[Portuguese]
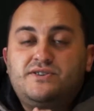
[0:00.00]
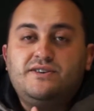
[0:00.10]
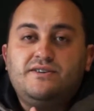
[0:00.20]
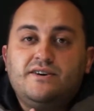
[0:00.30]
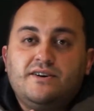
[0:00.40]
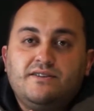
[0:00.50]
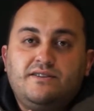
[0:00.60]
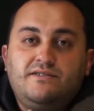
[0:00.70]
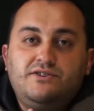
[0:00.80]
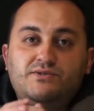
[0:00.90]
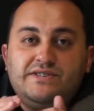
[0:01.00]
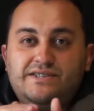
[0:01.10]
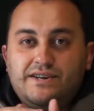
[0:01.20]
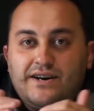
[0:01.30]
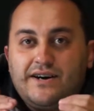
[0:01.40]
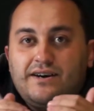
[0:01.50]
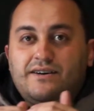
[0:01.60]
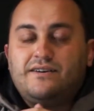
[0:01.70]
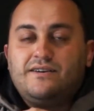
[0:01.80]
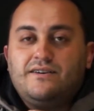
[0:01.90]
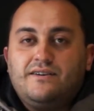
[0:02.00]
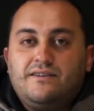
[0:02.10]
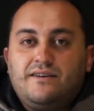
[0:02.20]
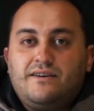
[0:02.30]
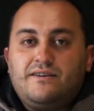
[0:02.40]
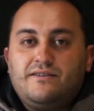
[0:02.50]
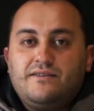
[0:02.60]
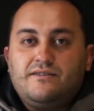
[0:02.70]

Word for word: que decidiu encerrar, né?